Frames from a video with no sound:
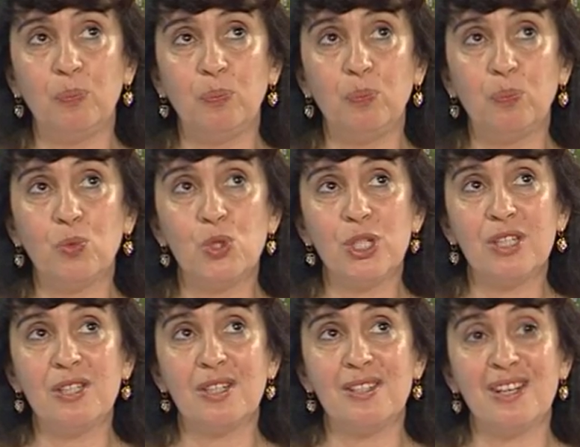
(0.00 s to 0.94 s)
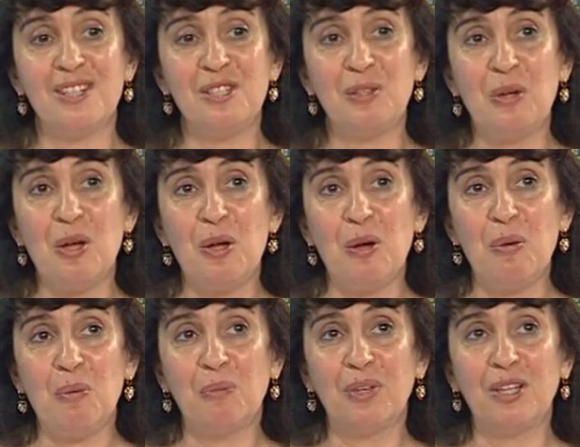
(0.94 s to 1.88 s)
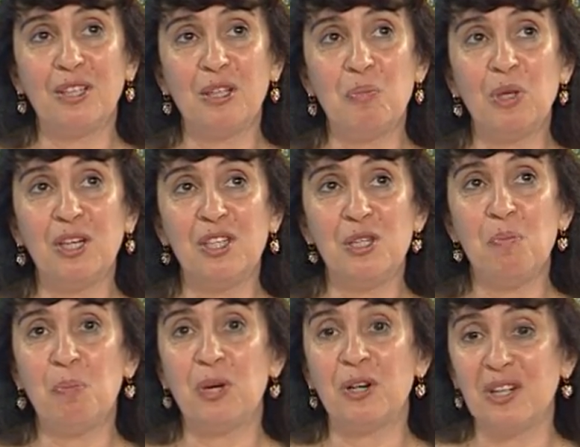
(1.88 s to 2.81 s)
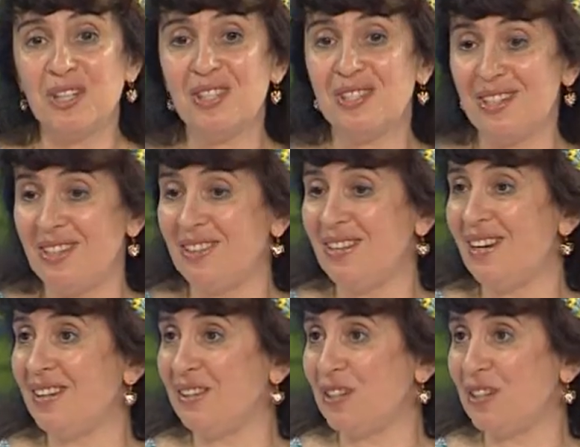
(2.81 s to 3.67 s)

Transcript: можно сказать, как-то мы хотим прорастить да,